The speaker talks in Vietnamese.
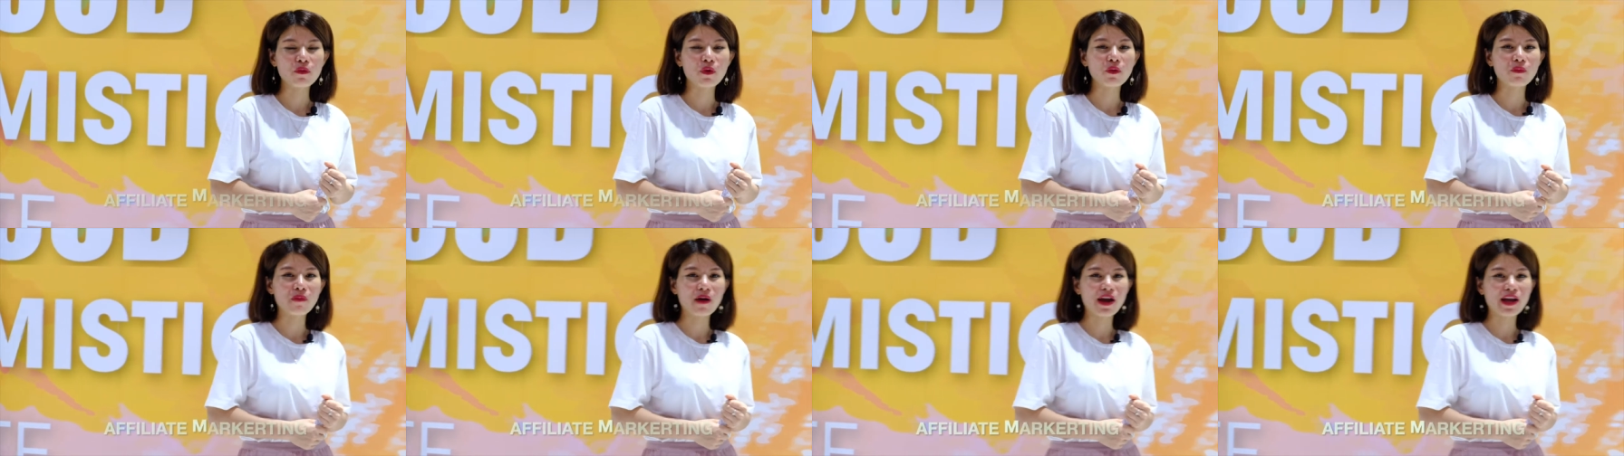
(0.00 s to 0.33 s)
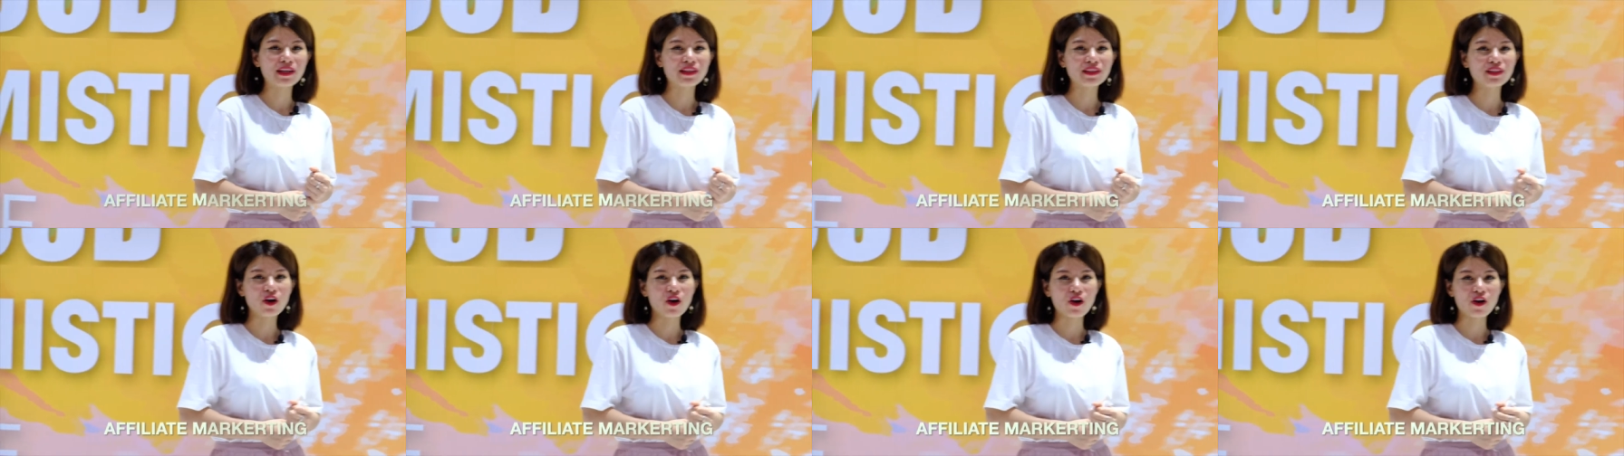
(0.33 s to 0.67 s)
một
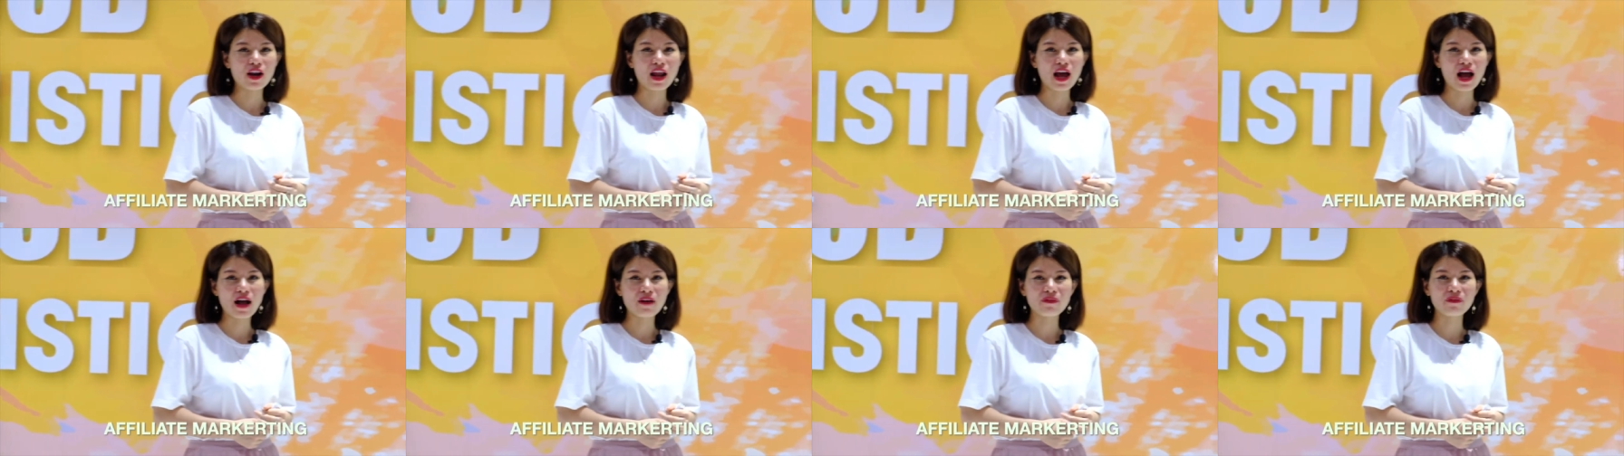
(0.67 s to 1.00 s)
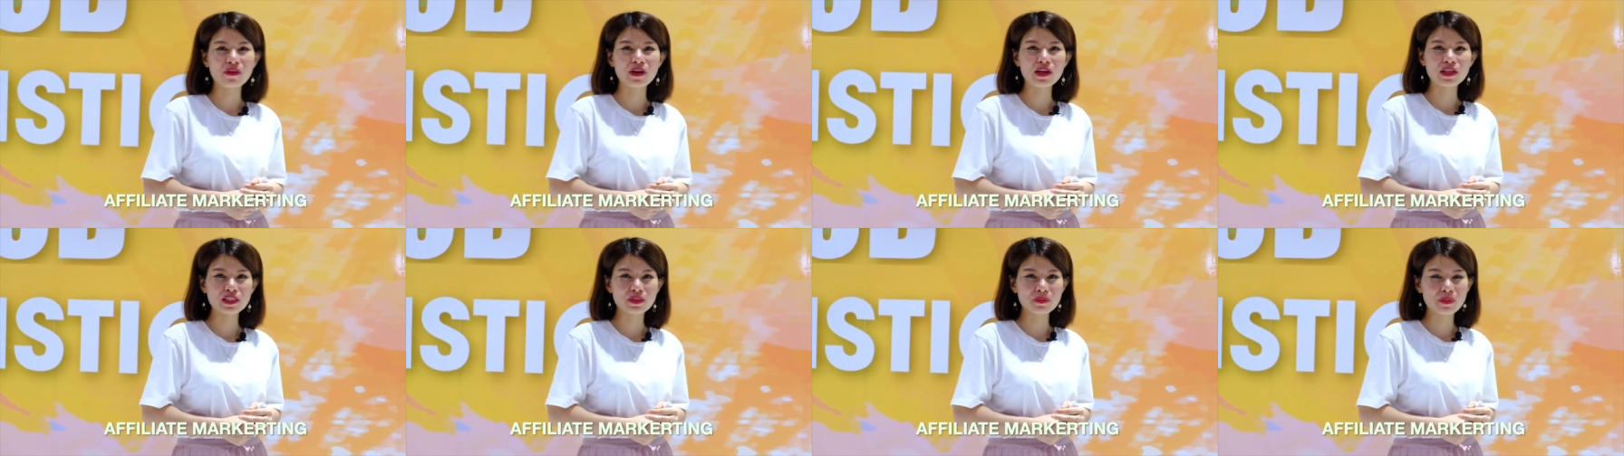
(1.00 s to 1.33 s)
mảng gọi là
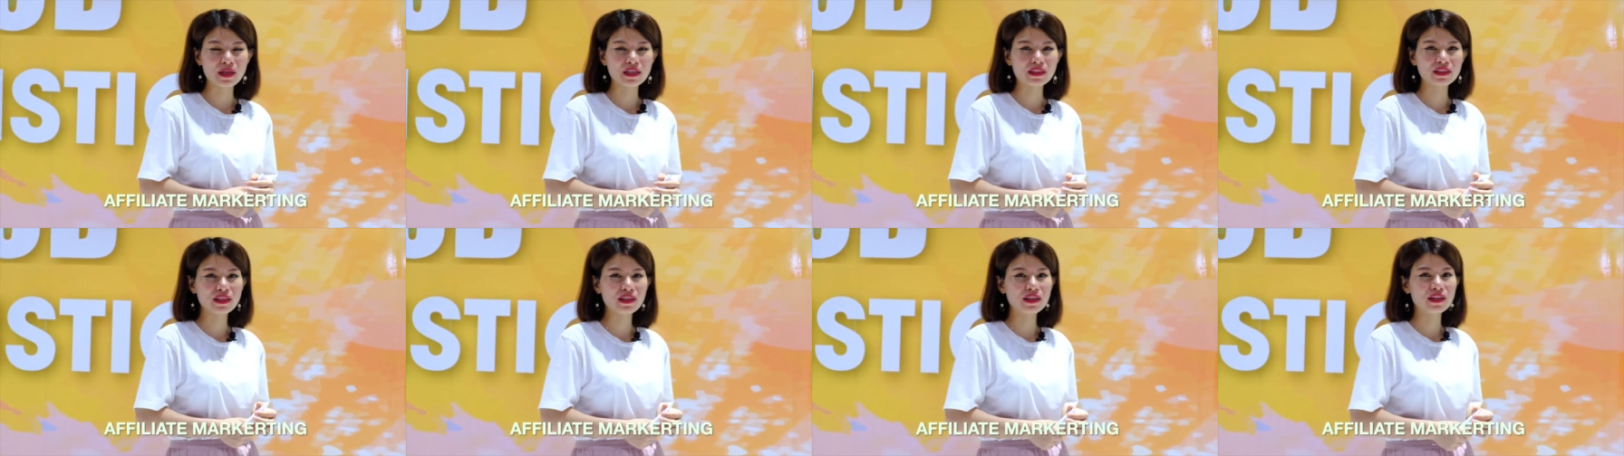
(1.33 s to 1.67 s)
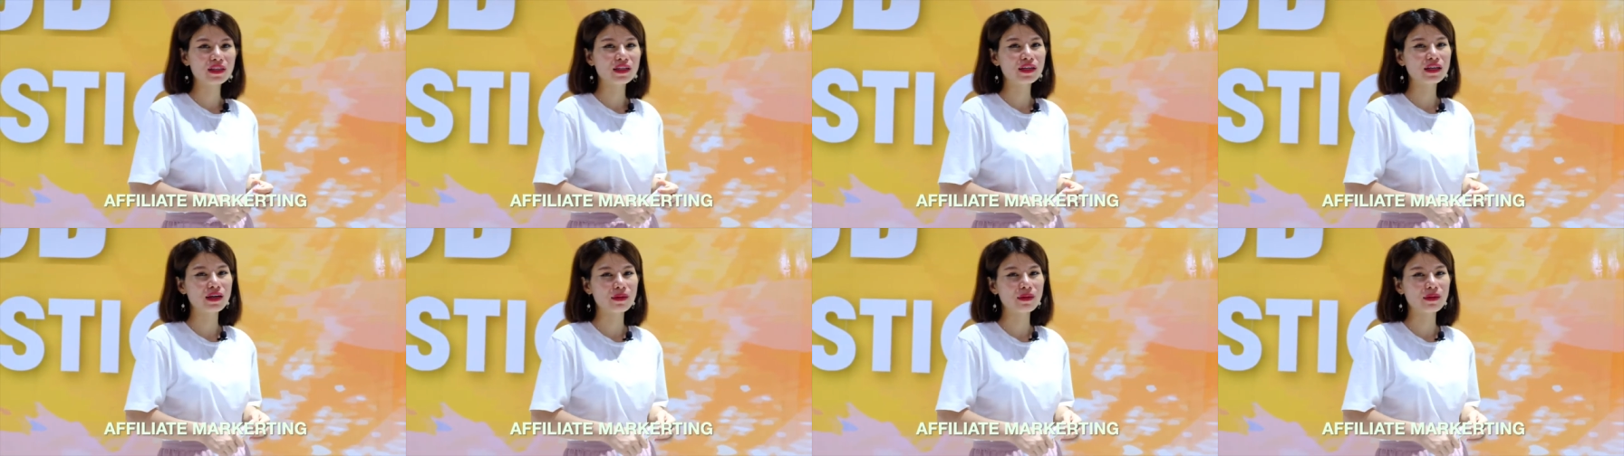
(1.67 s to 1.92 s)
Affiliate Marketing,